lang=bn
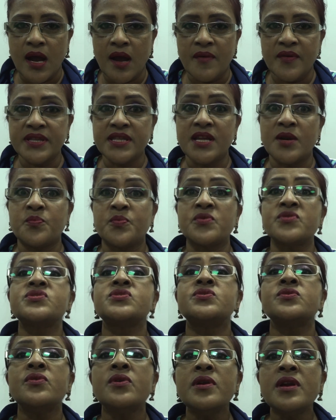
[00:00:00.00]
আমাদের
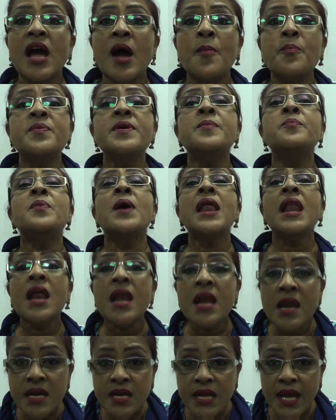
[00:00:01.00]
প্রশ্ন হলে আপনি
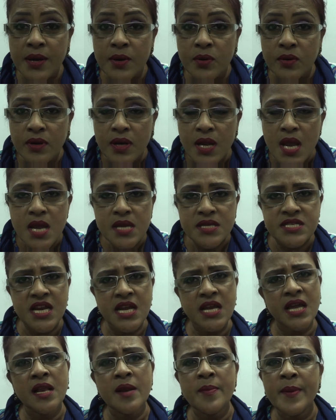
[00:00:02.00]
পালাইলেন কেন
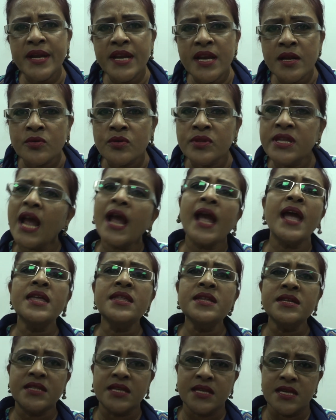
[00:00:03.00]
শেখের বেটি একটু দেখাই
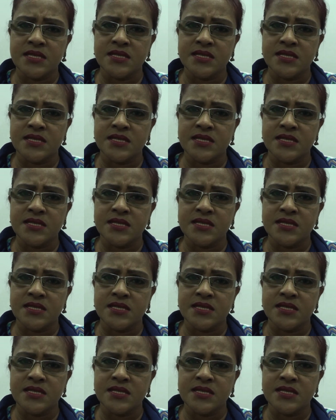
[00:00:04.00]
দিতেন